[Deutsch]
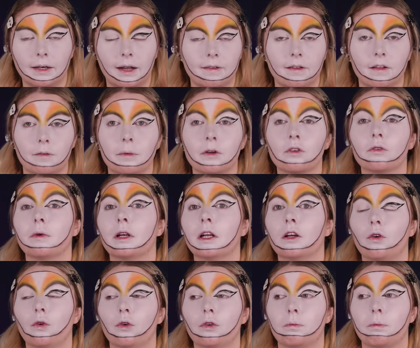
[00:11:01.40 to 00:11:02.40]
Das ist jetzt mal so meine
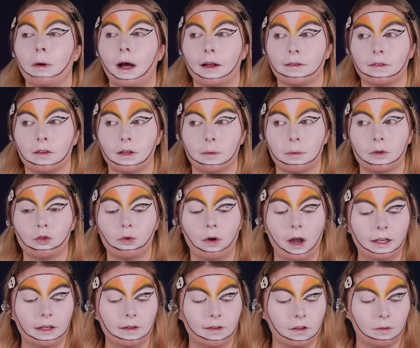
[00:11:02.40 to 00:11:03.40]
Grundbasis, aber so
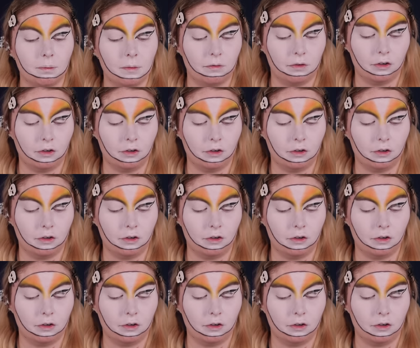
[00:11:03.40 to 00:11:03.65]
hätte ich es jetzt mal